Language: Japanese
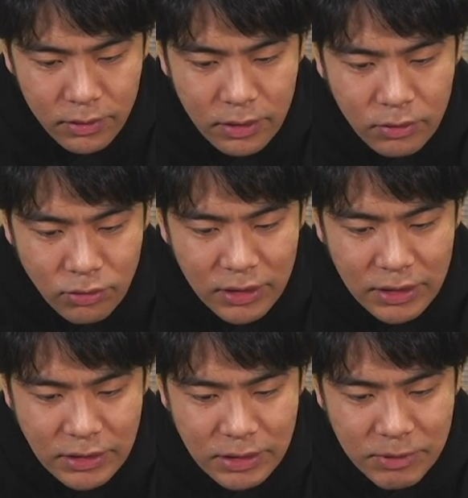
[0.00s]
でこんな
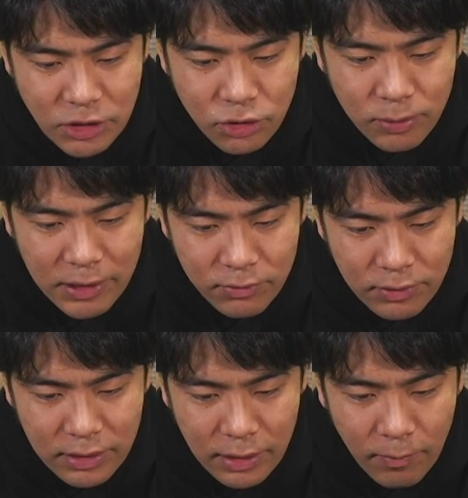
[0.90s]
感じで、まあ、序盤
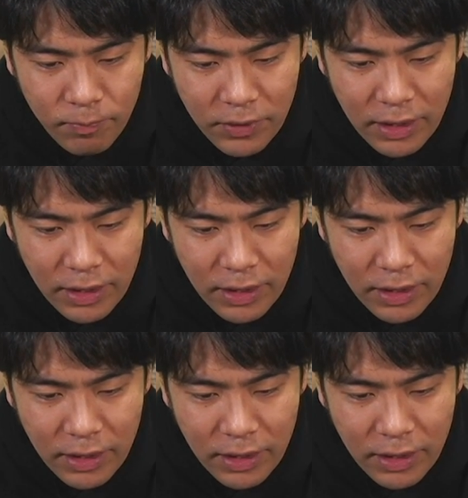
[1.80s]
は、